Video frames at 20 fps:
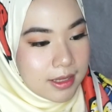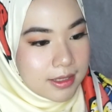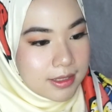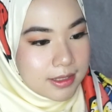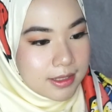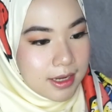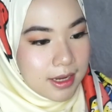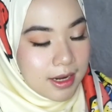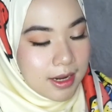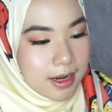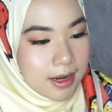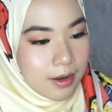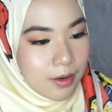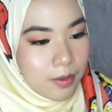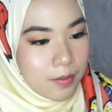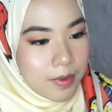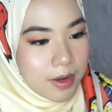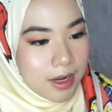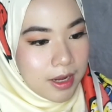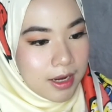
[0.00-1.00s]
sekarang
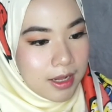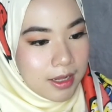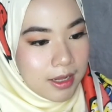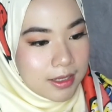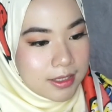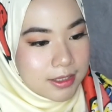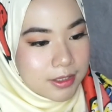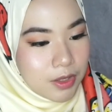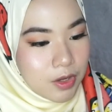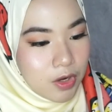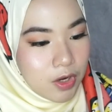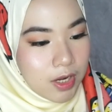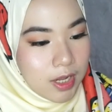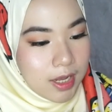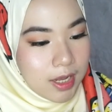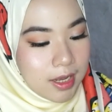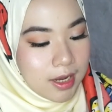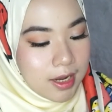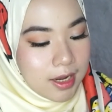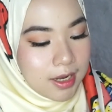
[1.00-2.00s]
aku bakalan ngasih tau nih
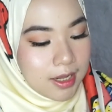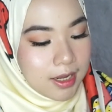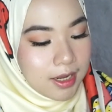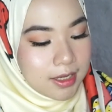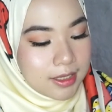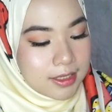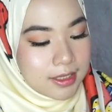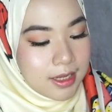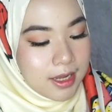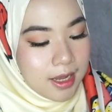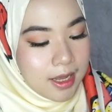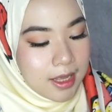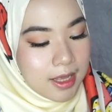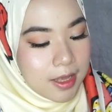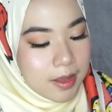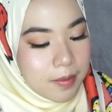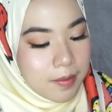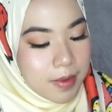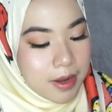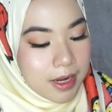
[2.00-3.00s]
kalian kayak
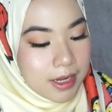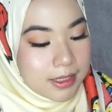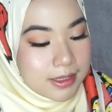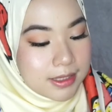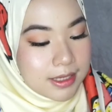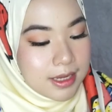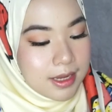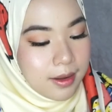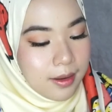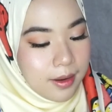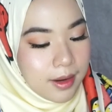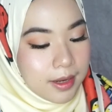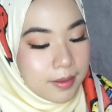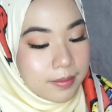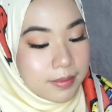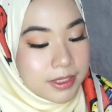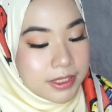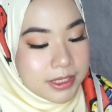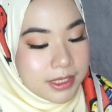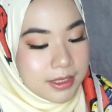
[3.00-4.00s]
gimana sih
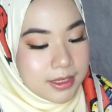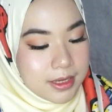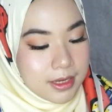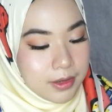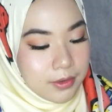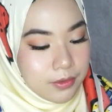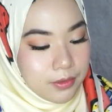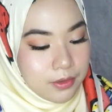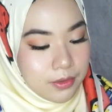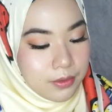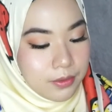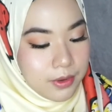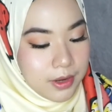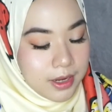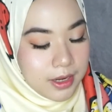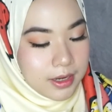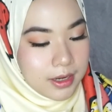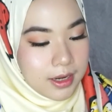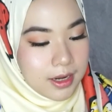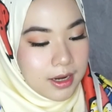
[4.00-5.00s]
misinya
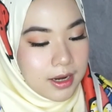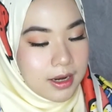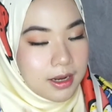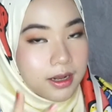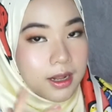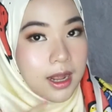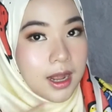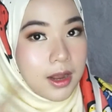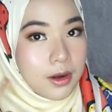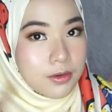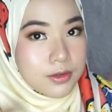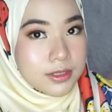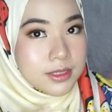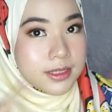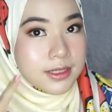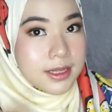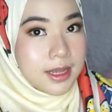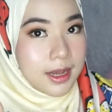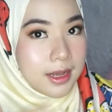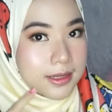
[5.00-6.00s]
kan kalian harus
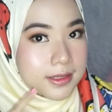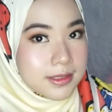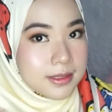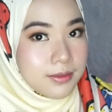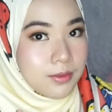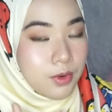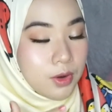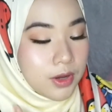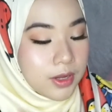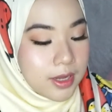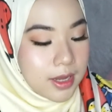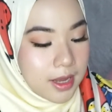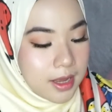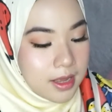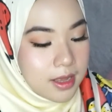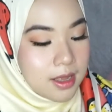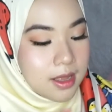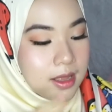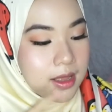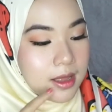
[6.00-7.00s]
selesaikan
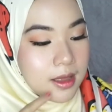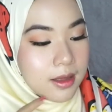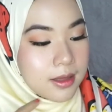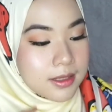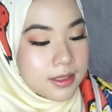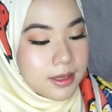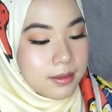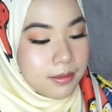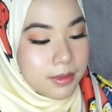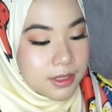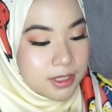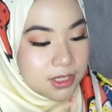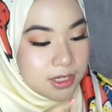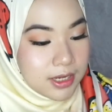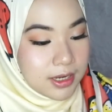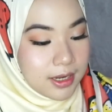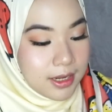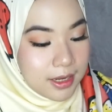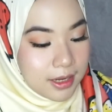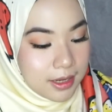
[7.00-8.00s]
semuanya si
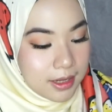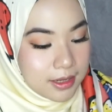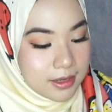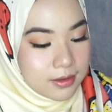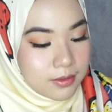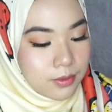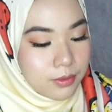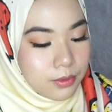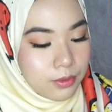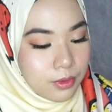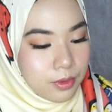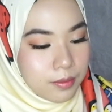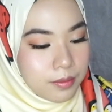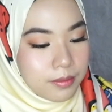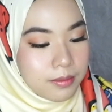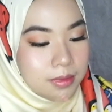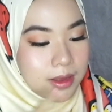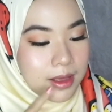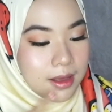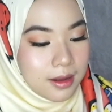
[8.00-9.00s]
mission ini untuk
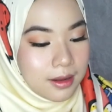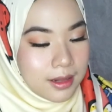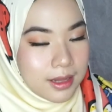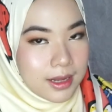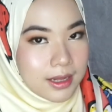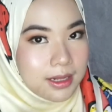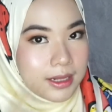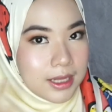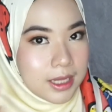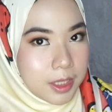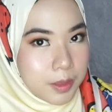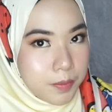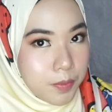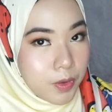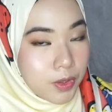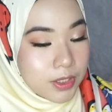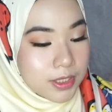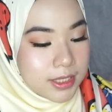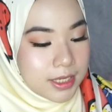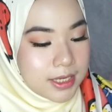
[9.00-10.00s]
mengeklik
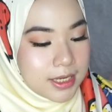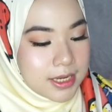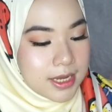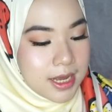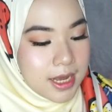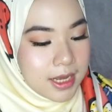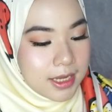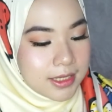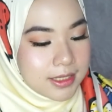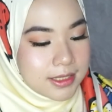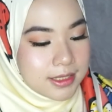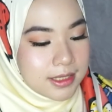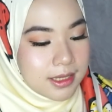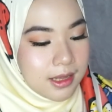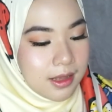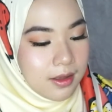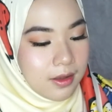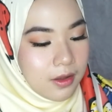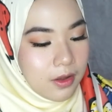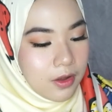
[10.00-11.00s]
report tadi guys
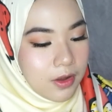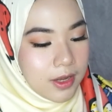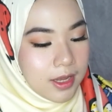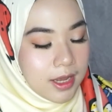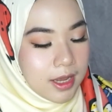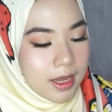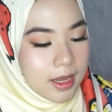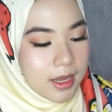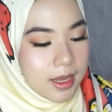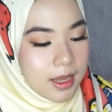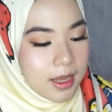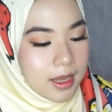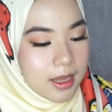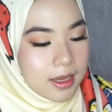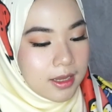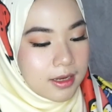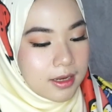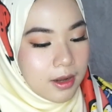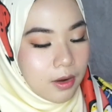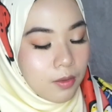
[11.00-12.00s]
oke
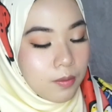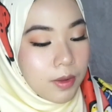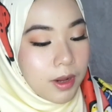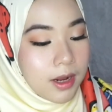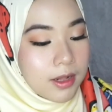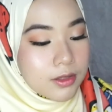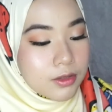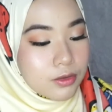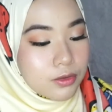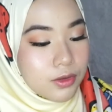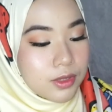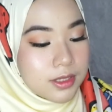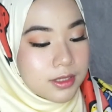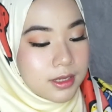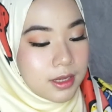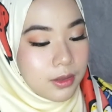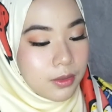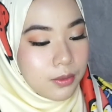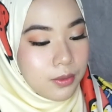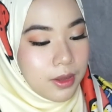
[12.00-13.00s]
okay, ini aku bakal cobain
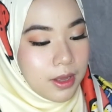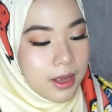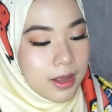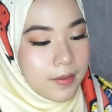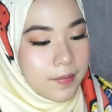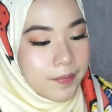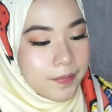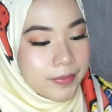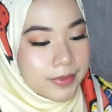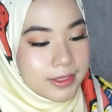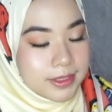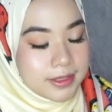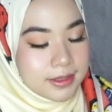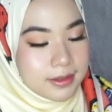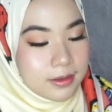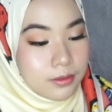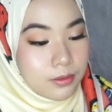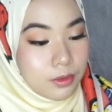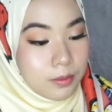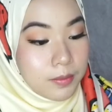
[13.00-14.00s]
satu ya
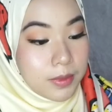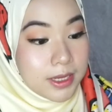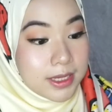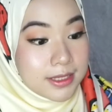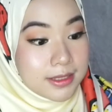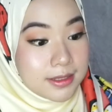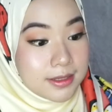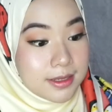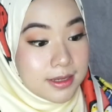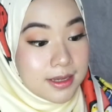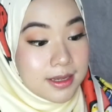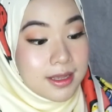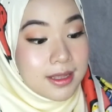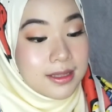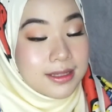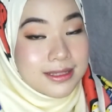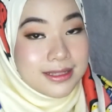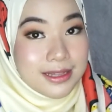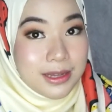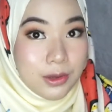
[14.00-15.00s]
untuk
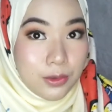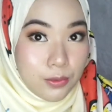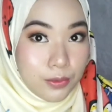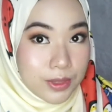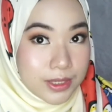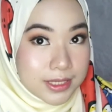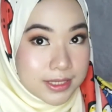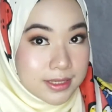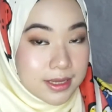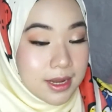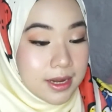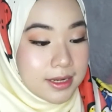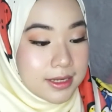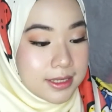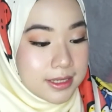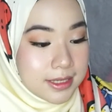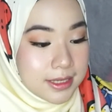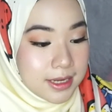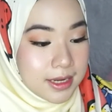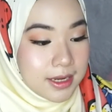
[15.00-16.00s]
mengisi si quiz
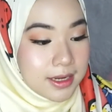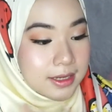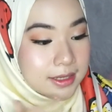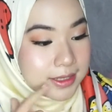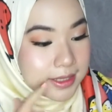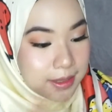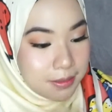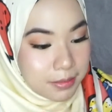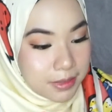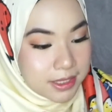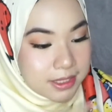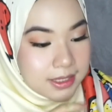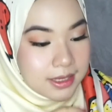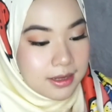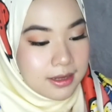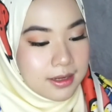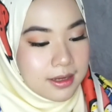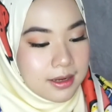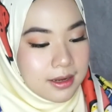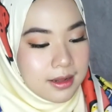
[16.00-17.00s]
ID nya si
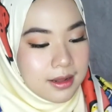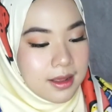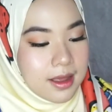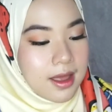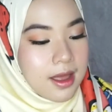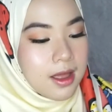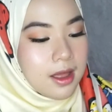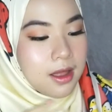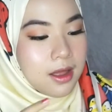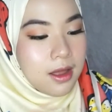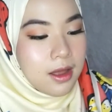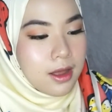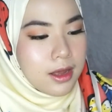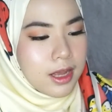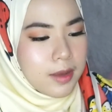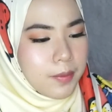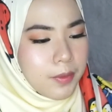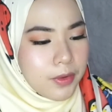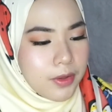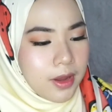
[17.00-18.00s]
mission ini
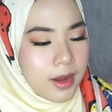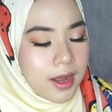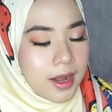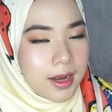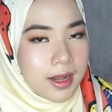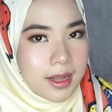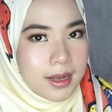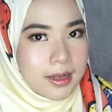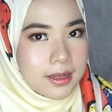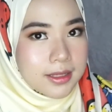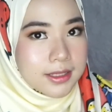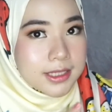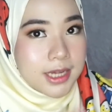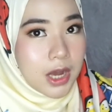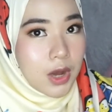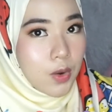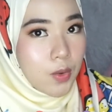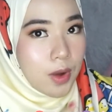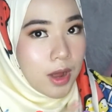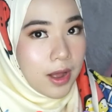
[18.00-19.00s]
Oke, pokoknya kalian
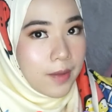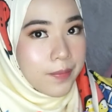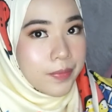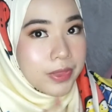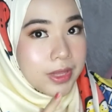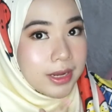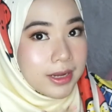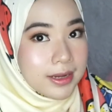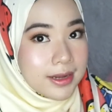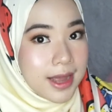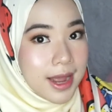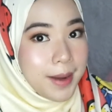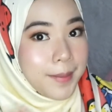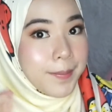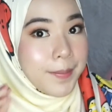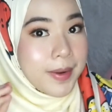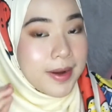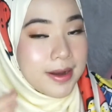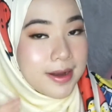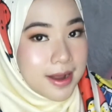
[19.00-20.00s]
jawab dengan
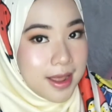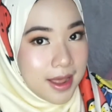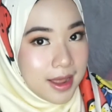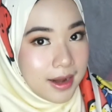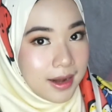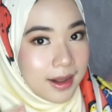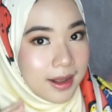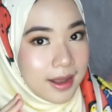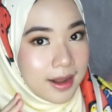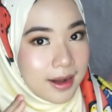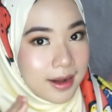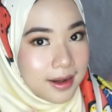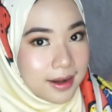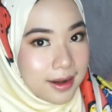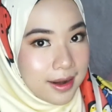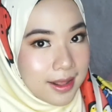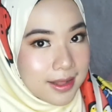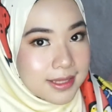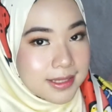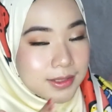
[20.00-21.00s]
benar
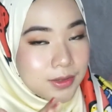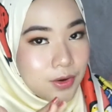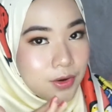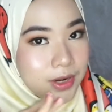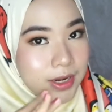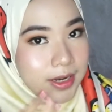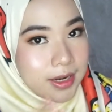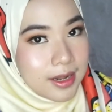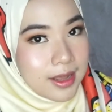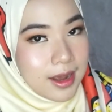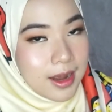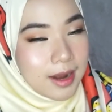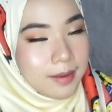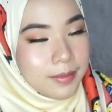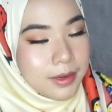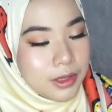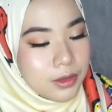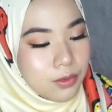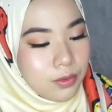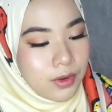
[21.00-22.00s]
karena skor ini
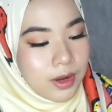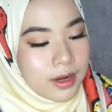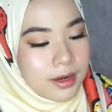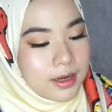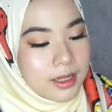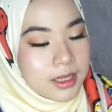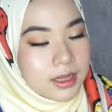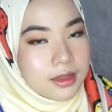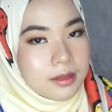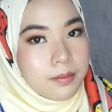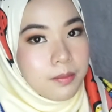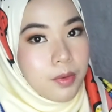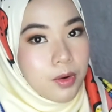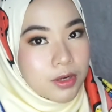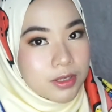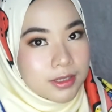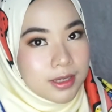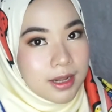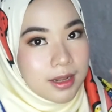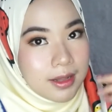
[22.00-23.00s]
akan menentukan
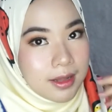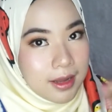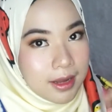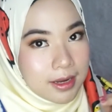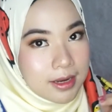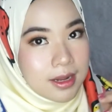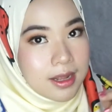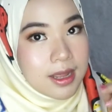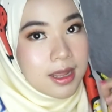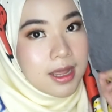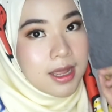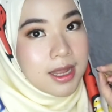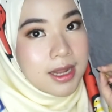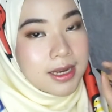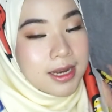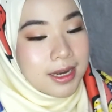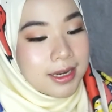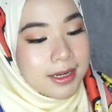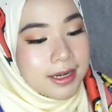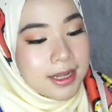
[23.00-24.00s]
leaderboard kalian.
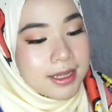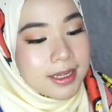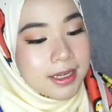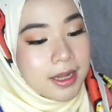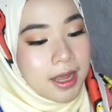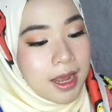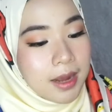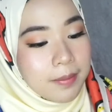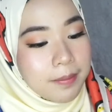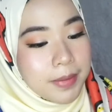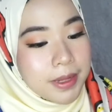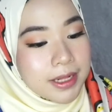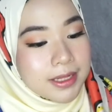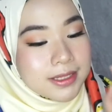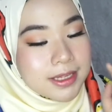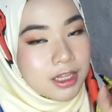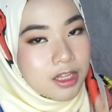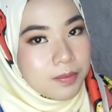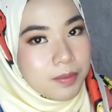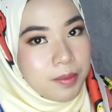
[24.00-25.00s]
Dan ini hanya diambil
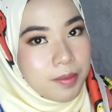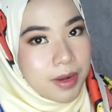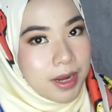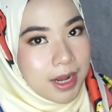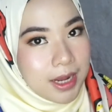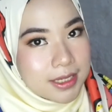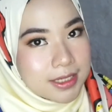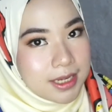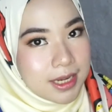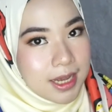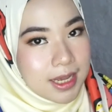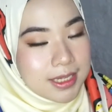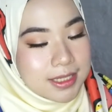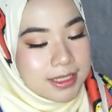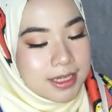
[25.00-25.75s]
satu pemenang aja guys.